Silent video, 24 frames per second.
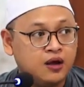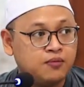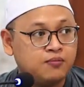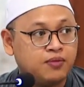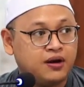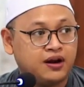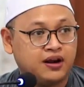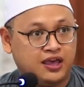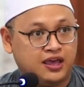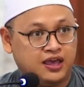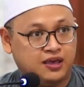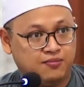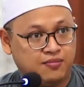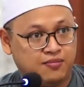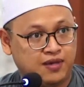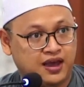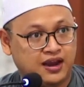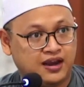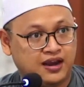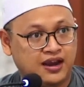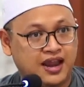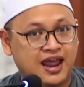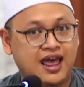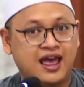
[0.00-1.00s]

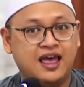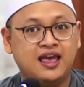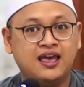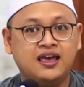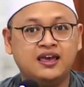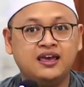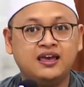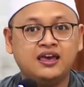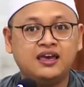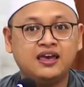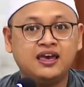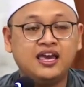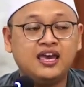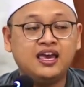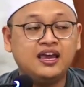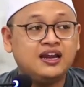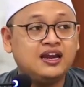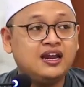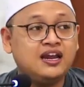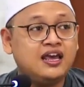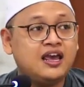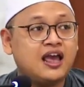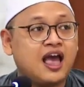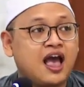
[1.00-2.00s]
beriman lah
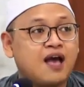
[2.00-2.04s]
ini